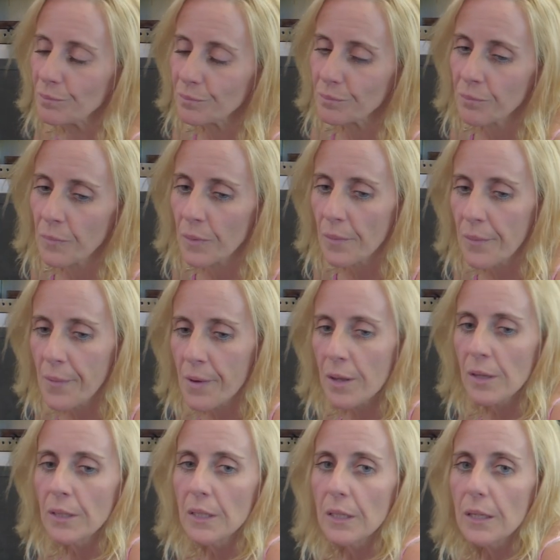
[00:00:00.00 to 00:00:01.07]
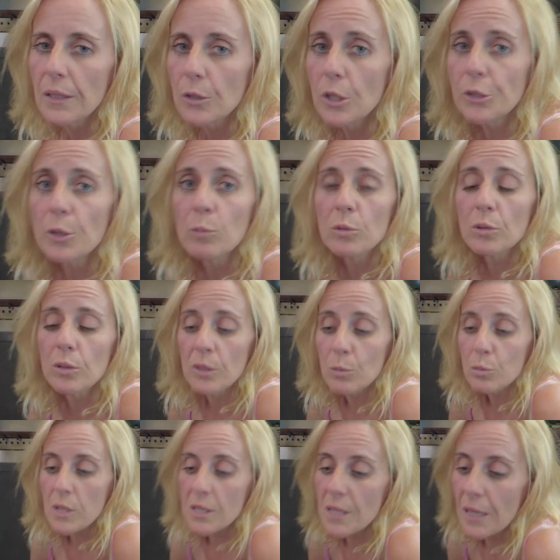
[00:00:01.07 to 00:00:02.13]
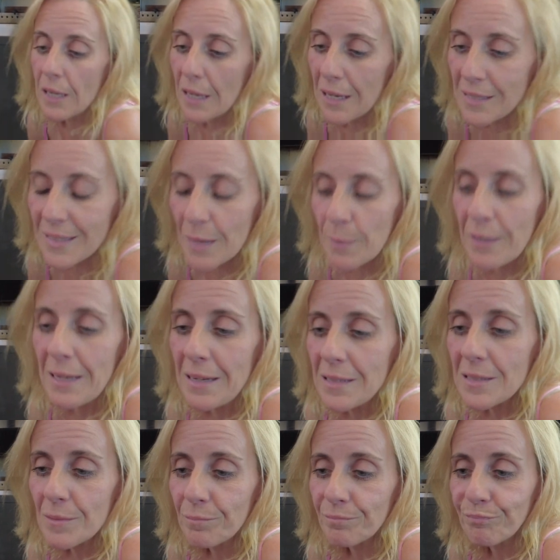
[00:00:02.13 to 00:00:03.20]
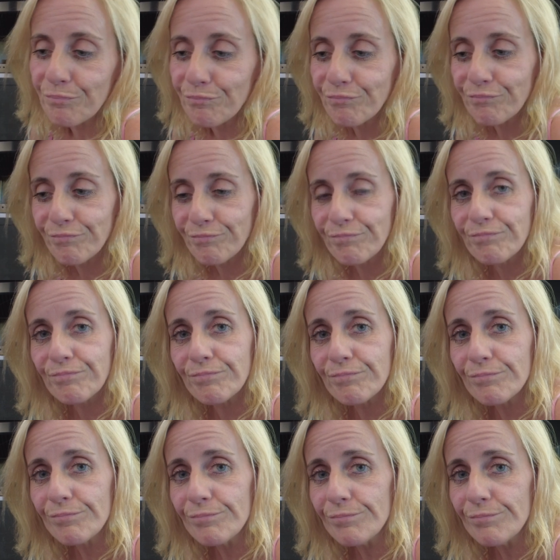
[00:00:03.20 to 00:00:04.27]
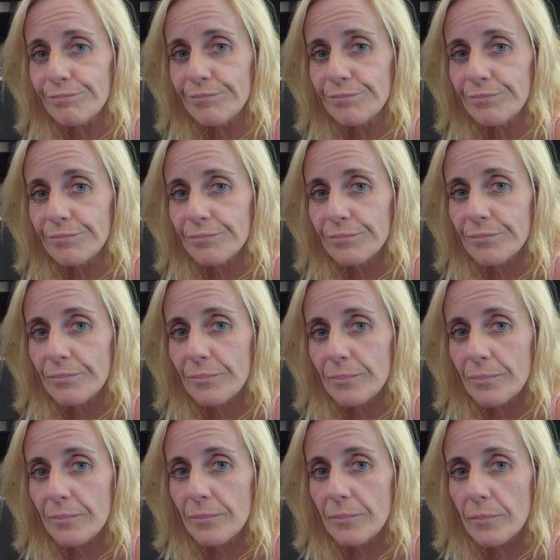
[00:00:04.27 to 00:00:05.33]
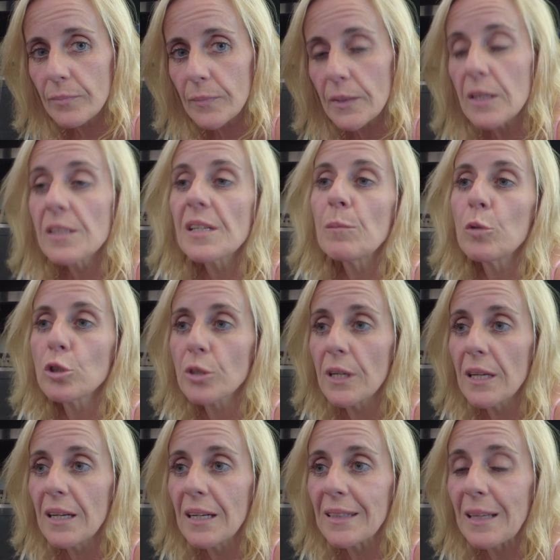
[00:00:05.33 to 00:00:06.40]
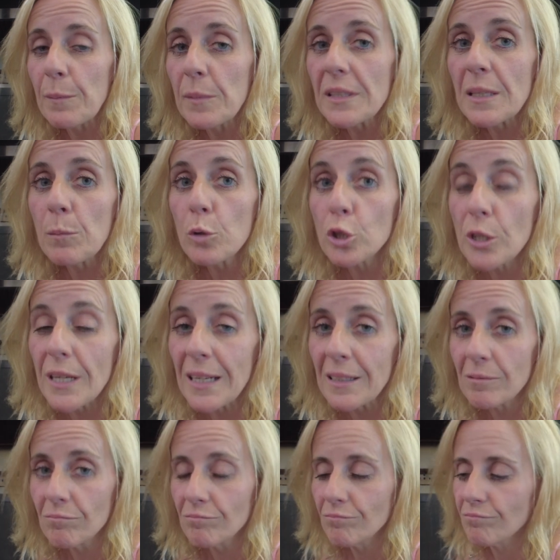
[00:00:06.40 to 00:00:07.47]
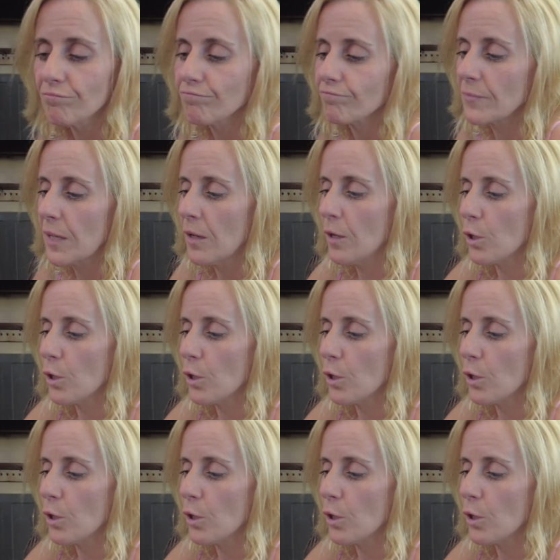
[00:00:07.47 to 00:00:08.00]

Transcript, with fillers: ¿verdad? Y si no, pero, como no saben, dónde van a salir, ahí les dejamos con la incógnita. Claro, algunos se mosquean.